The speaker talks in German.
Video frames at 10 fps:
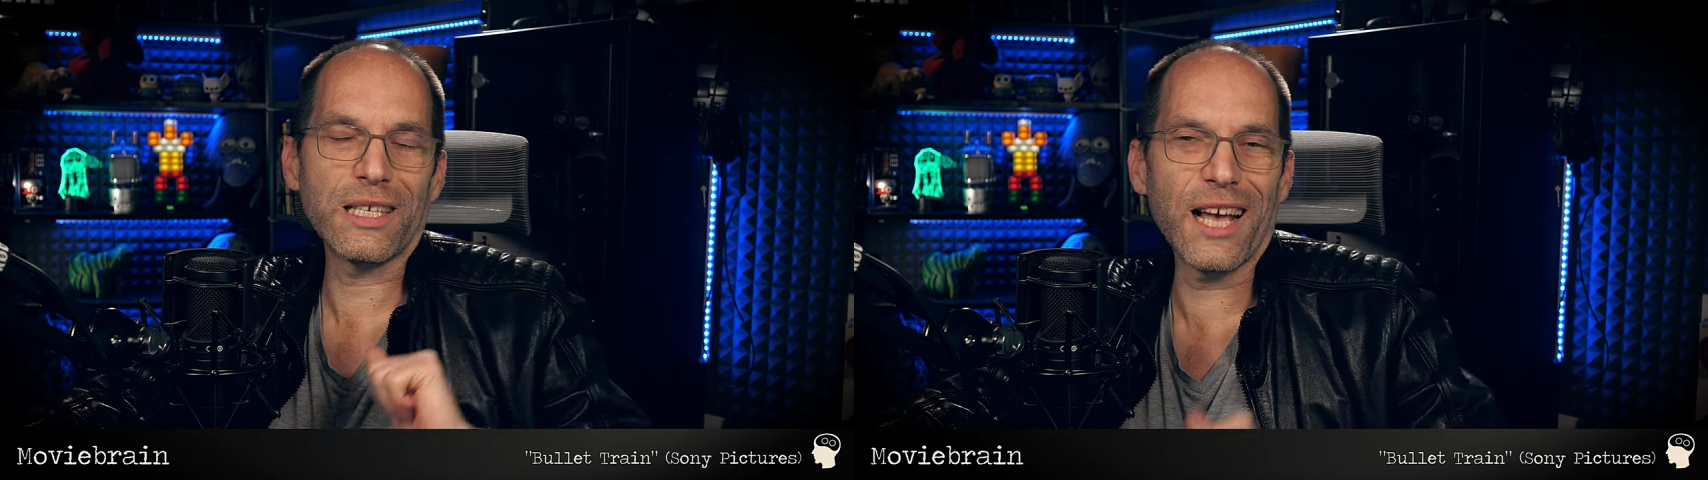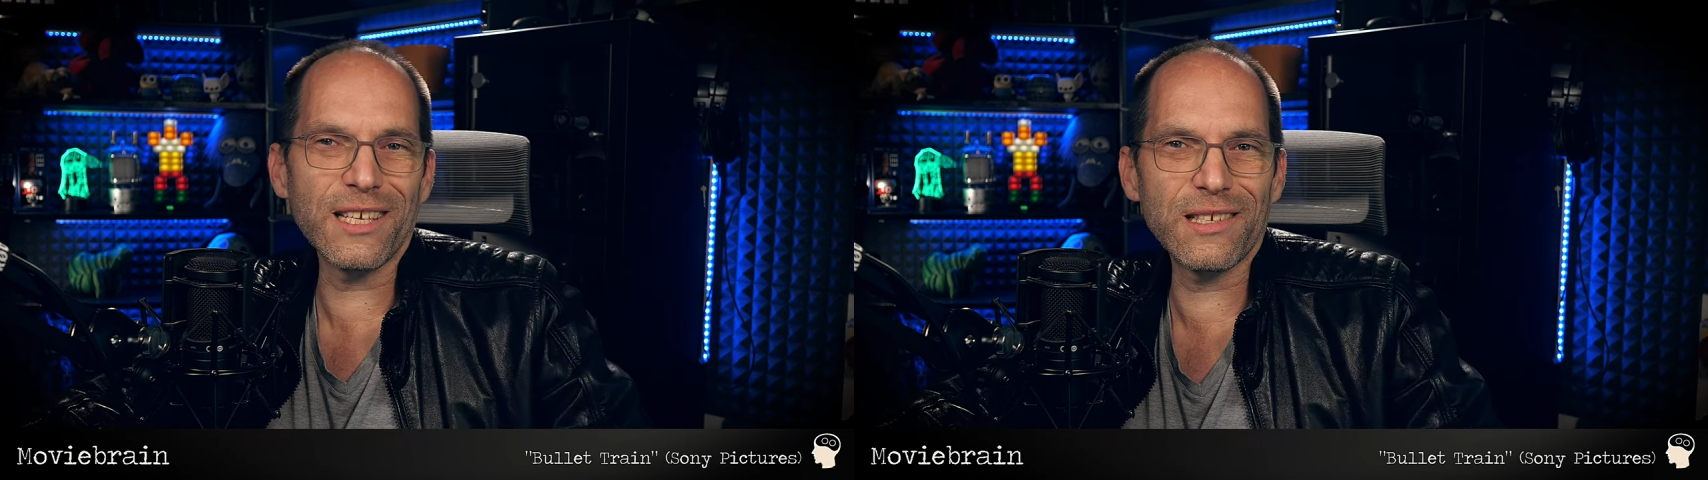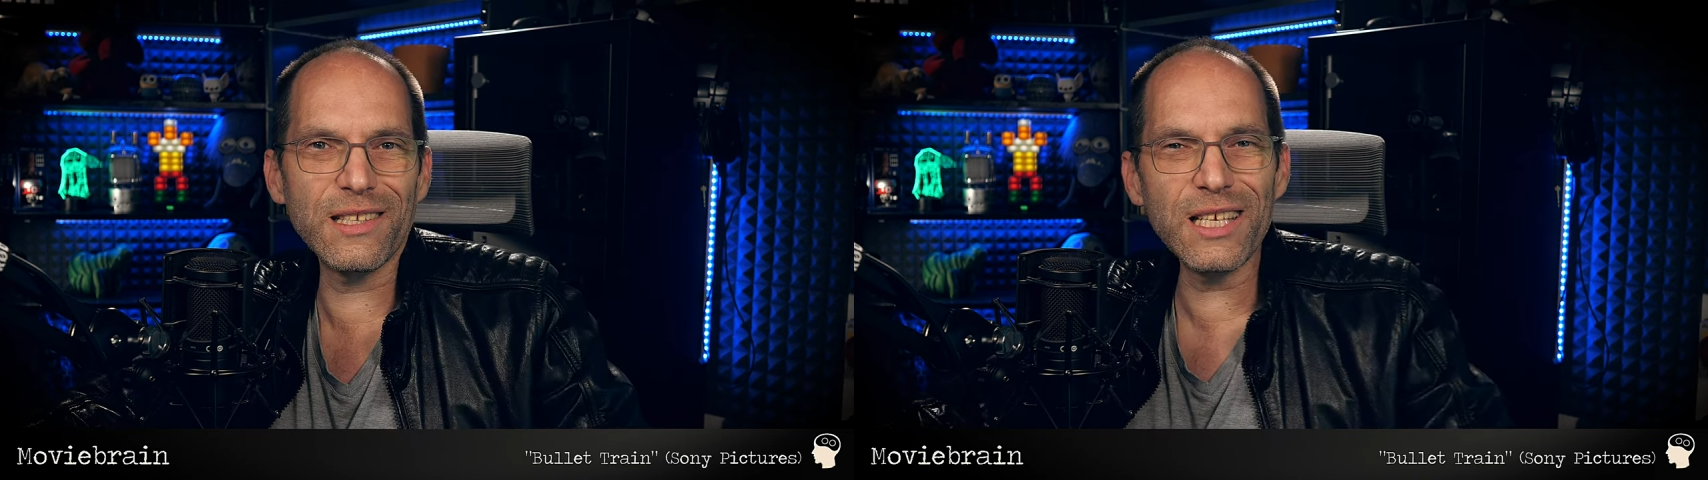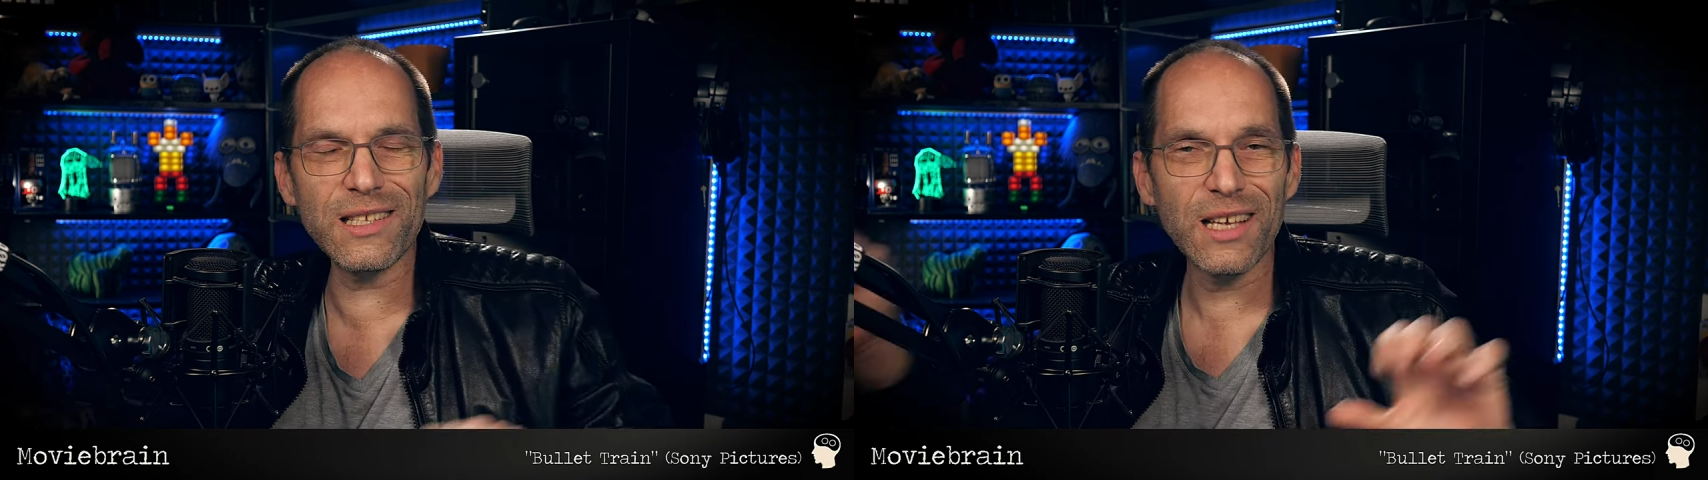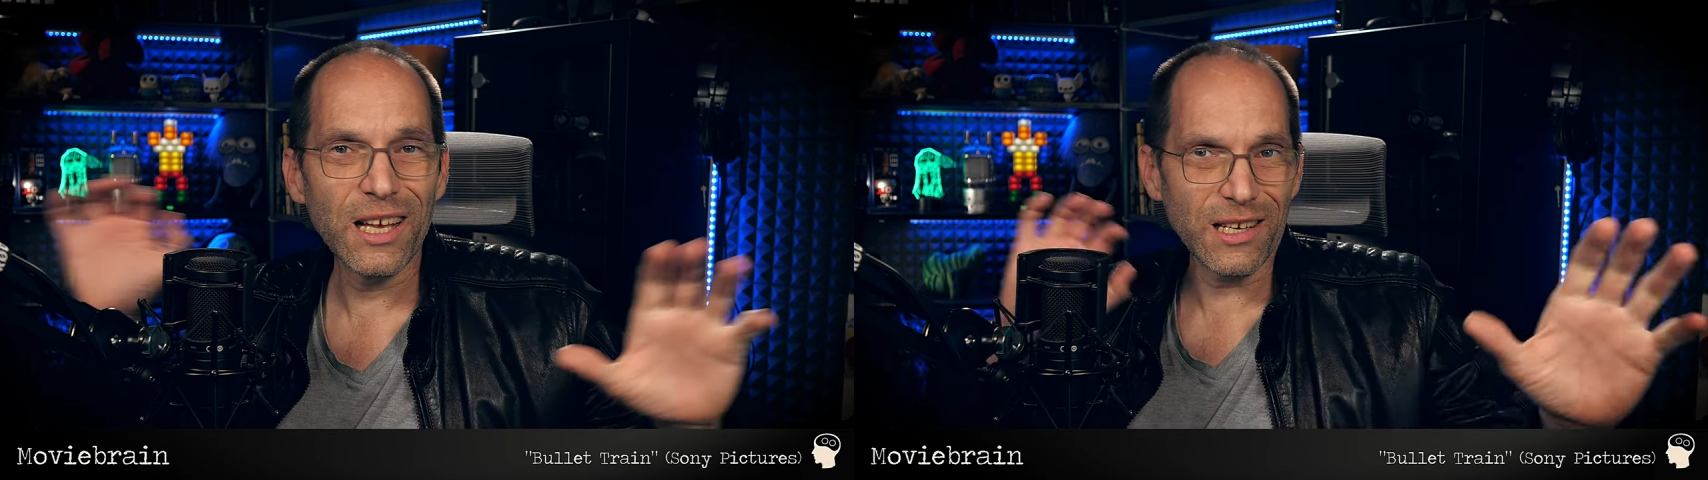Das heißt
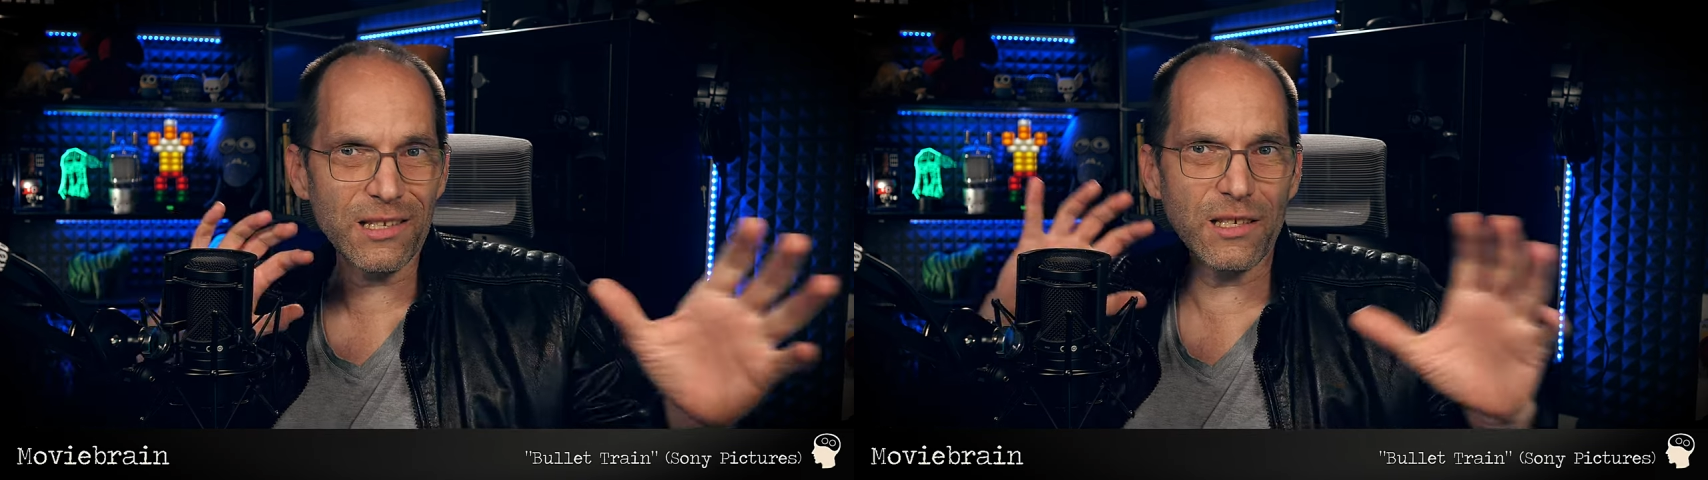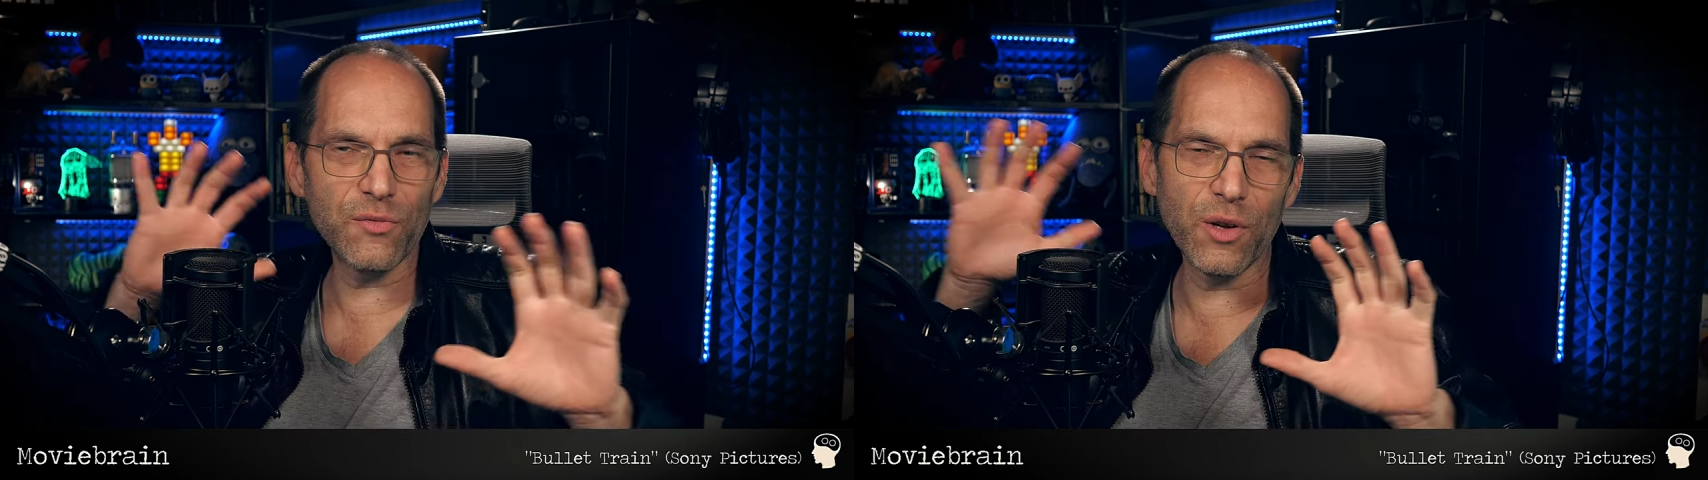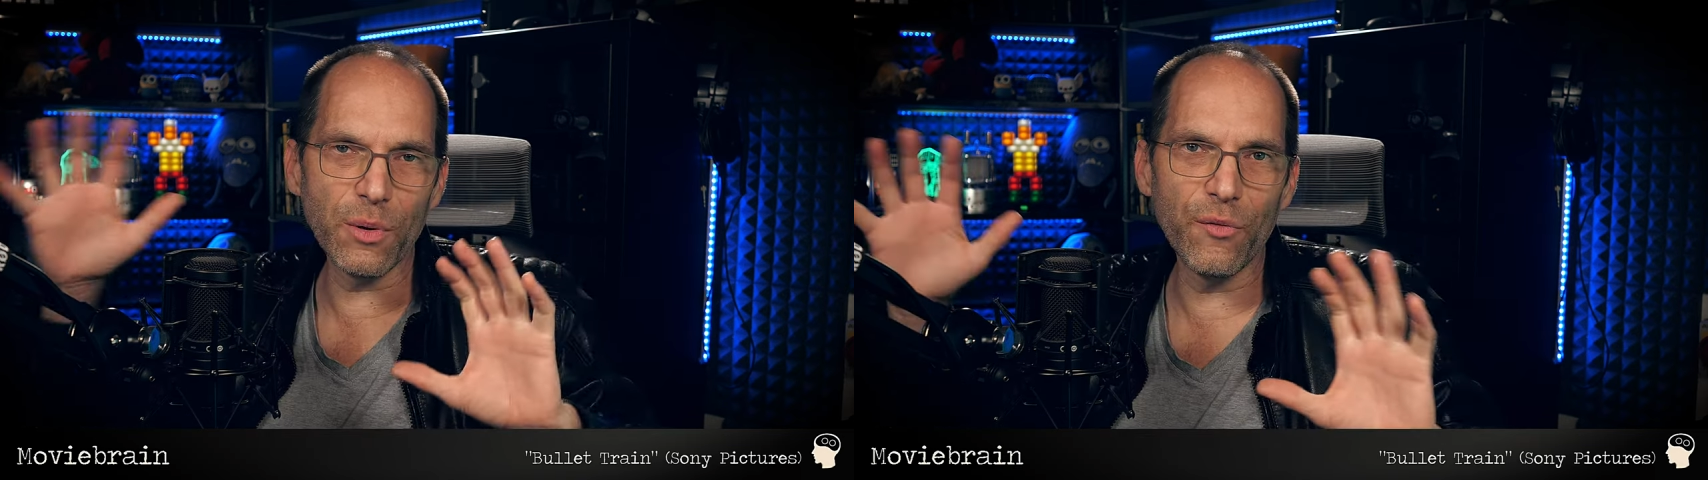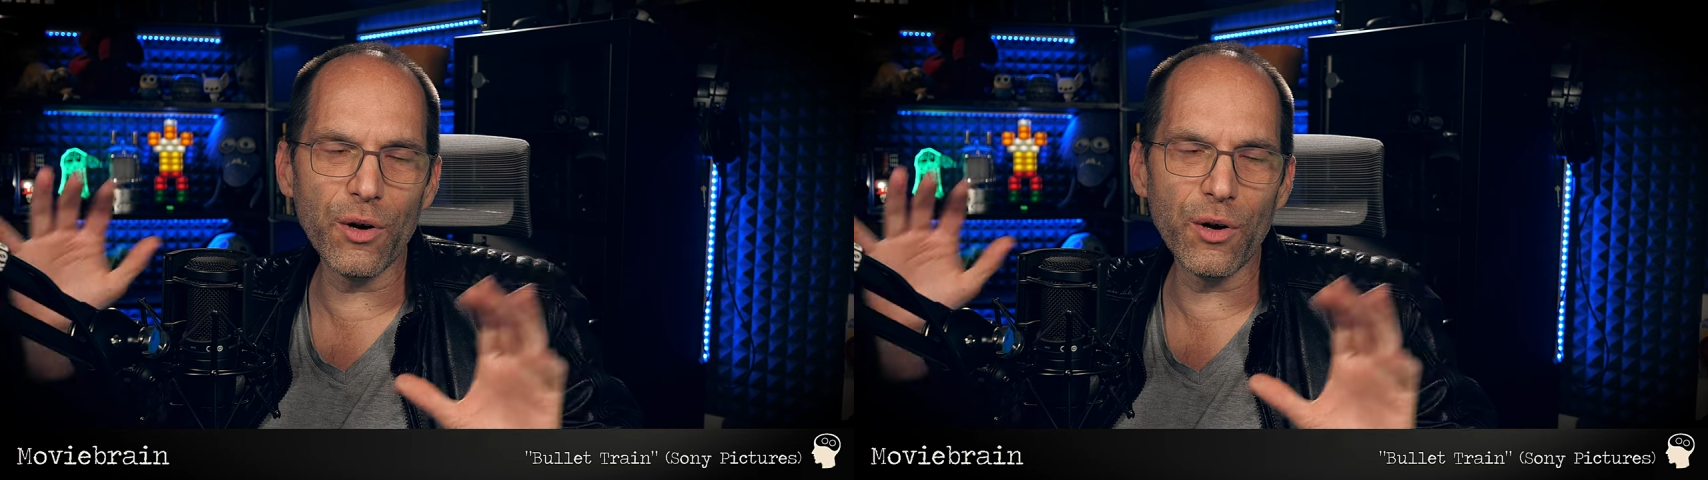nicht, dass diese Filme